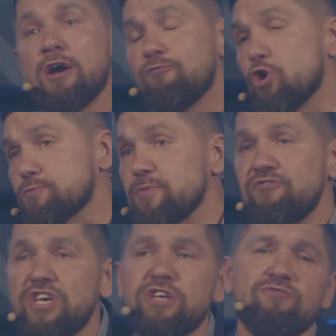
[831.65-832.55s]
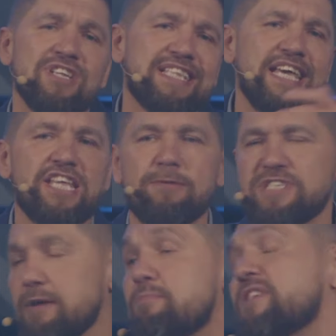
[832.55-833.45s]
вот мы видим вот эти
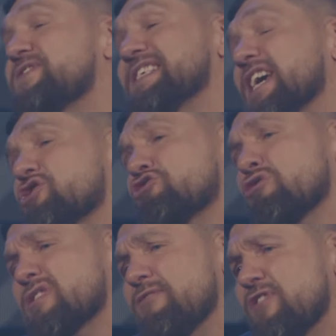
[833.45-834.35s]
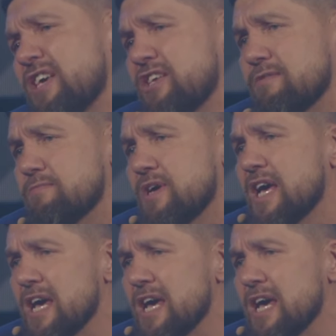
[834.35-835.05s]
обстоятельства. Мы все что-то видим.